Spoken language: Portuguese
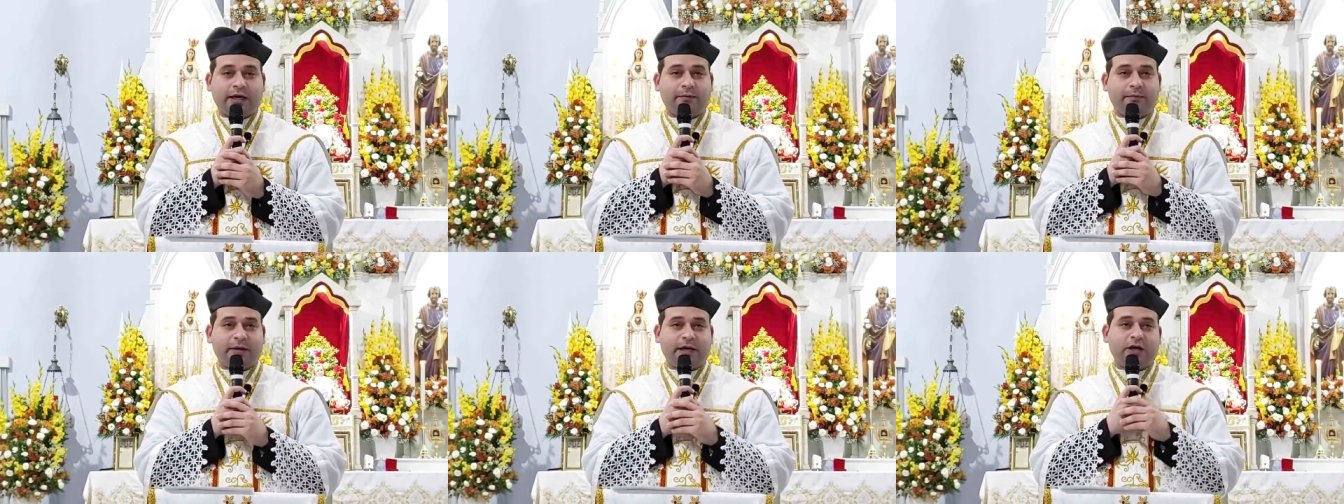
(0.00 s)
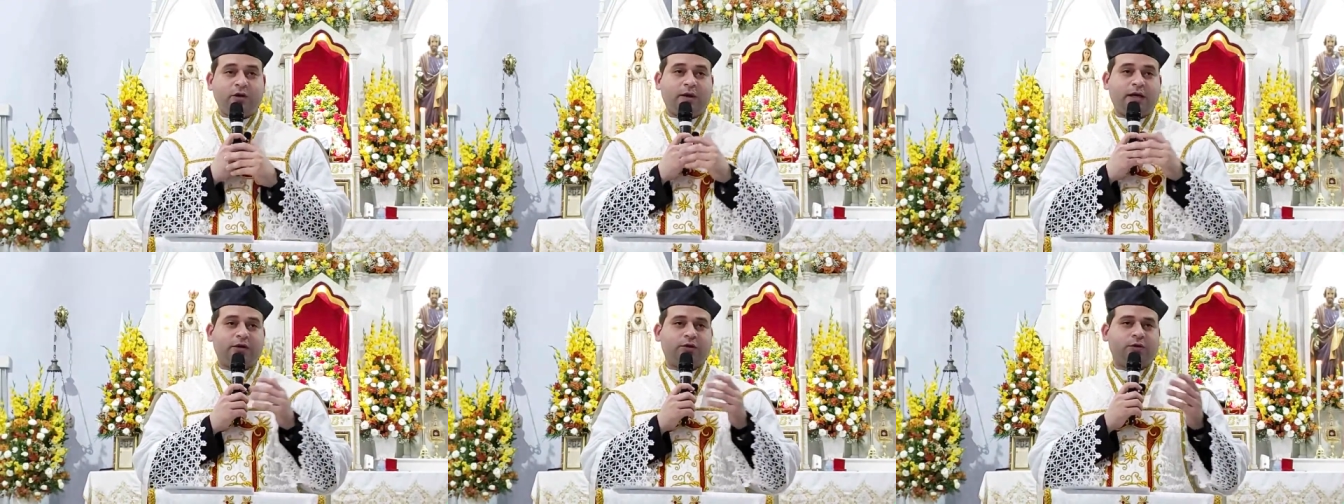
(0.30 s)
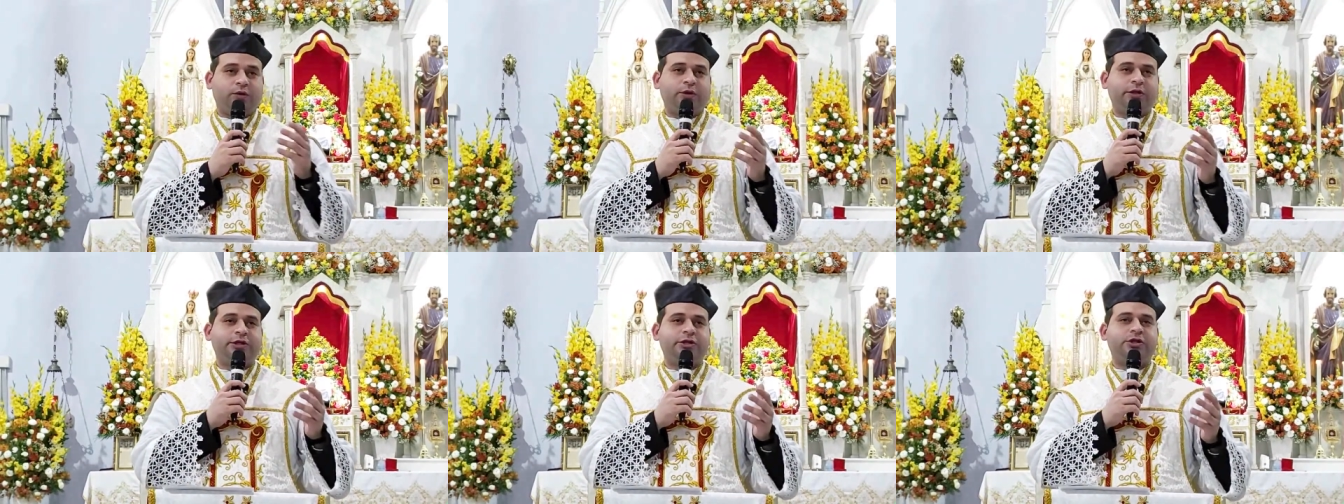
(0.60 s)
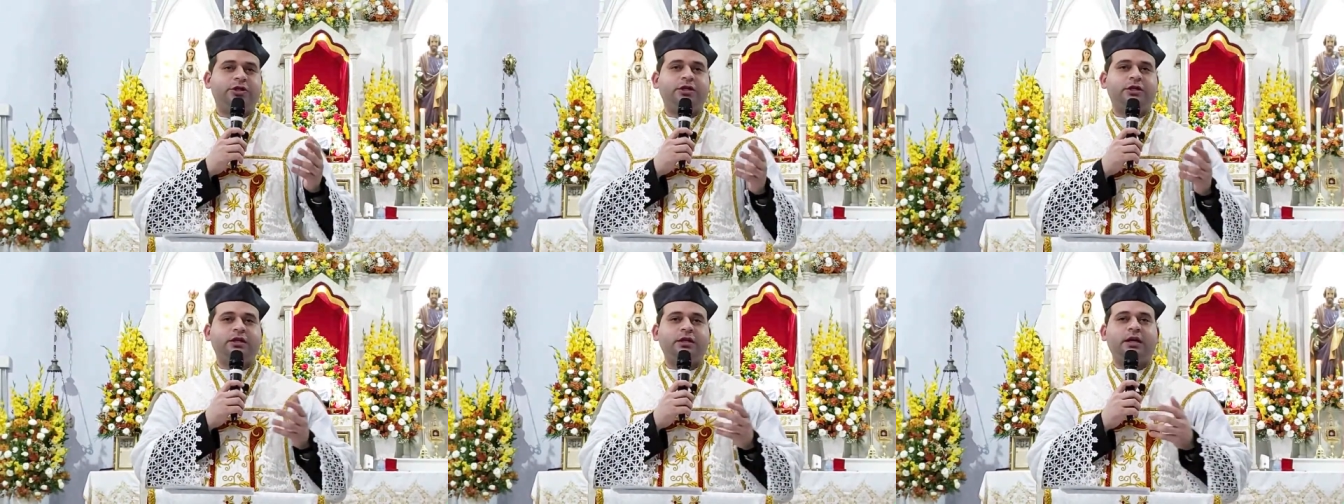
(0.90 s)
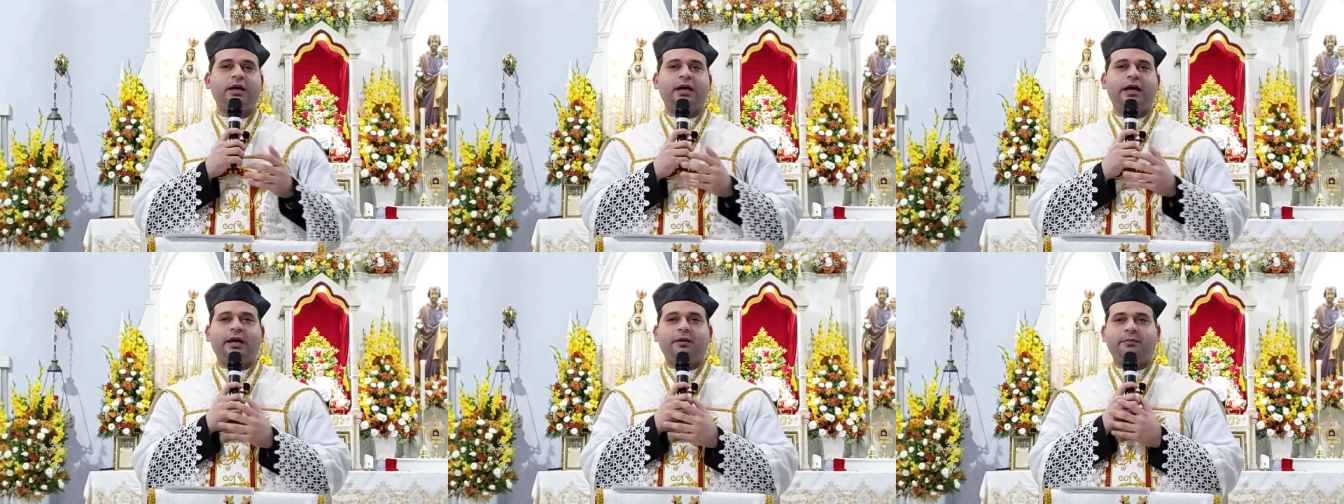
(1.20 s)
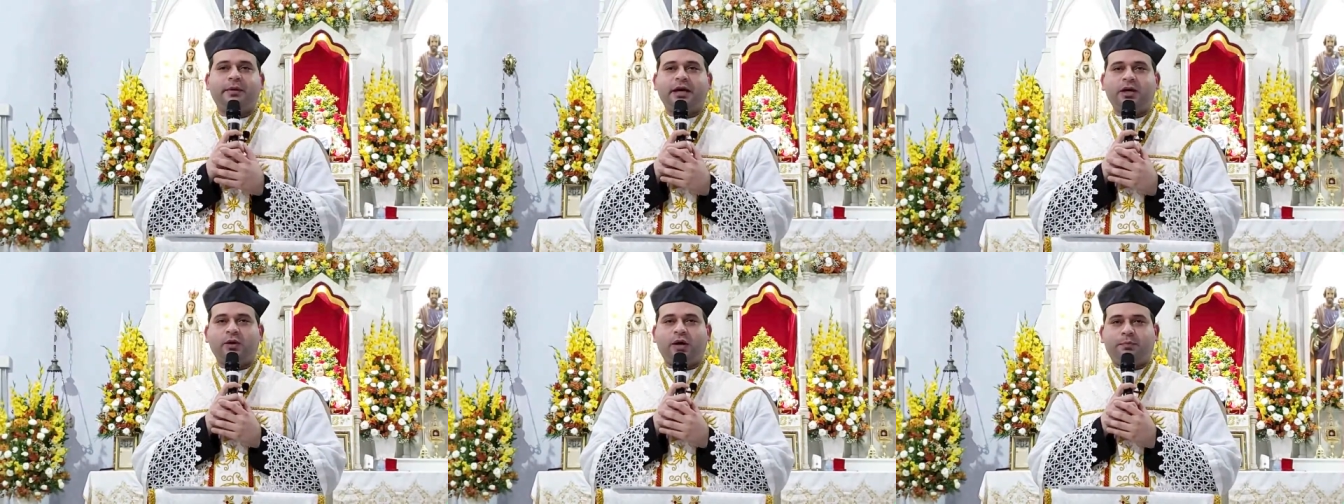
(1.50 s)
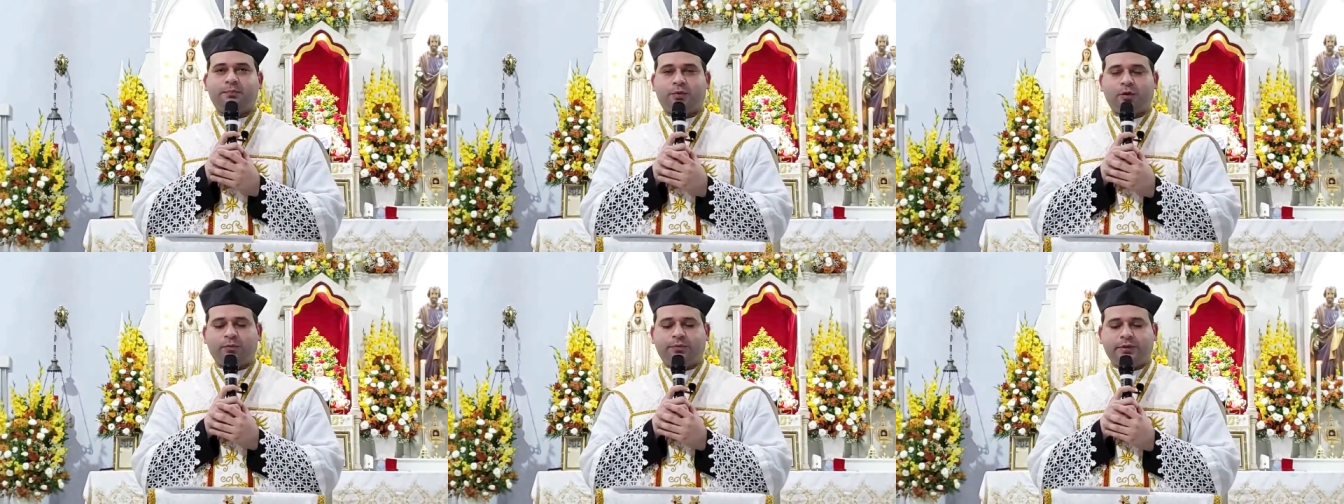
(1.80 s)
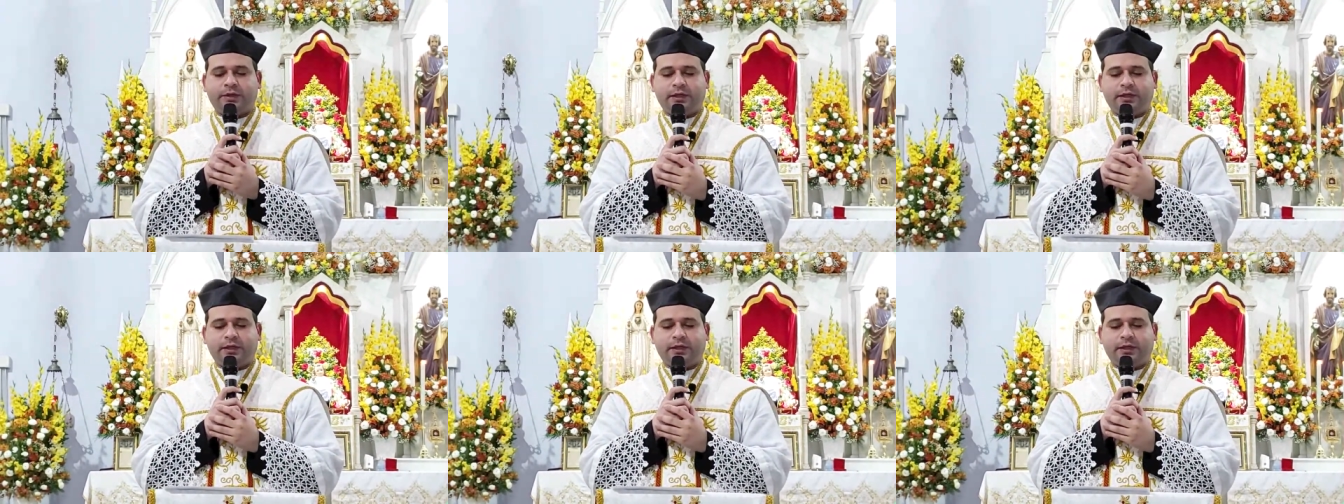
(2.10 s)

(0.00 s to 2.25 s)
em meio à noite, em meio à